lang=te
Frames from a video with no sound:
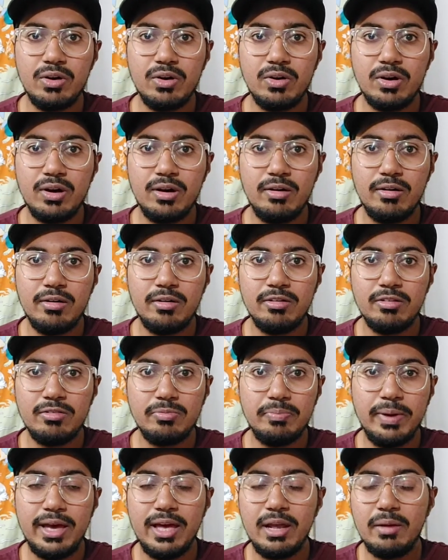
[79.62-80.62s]
ఒక
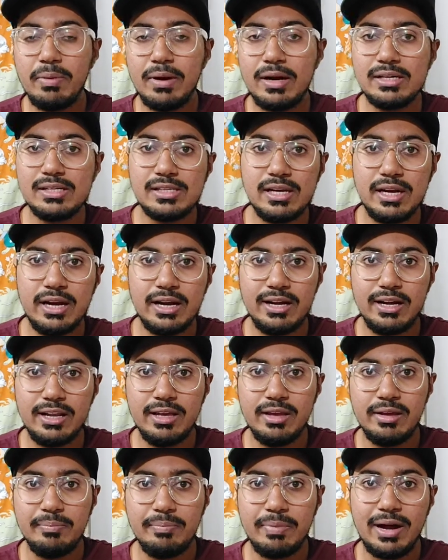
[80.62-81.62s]
స్పేర్ పార్ట్స్
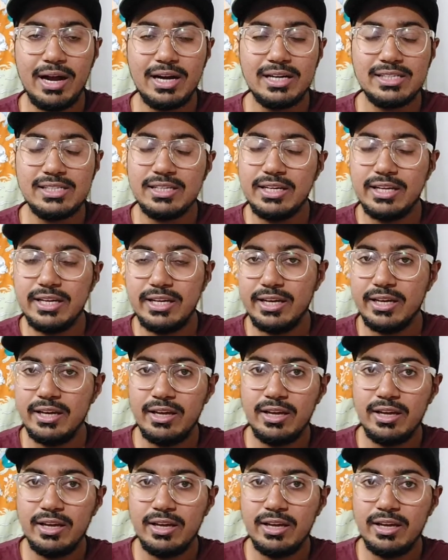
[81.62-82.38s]
లాంటి పార్ట్స్ని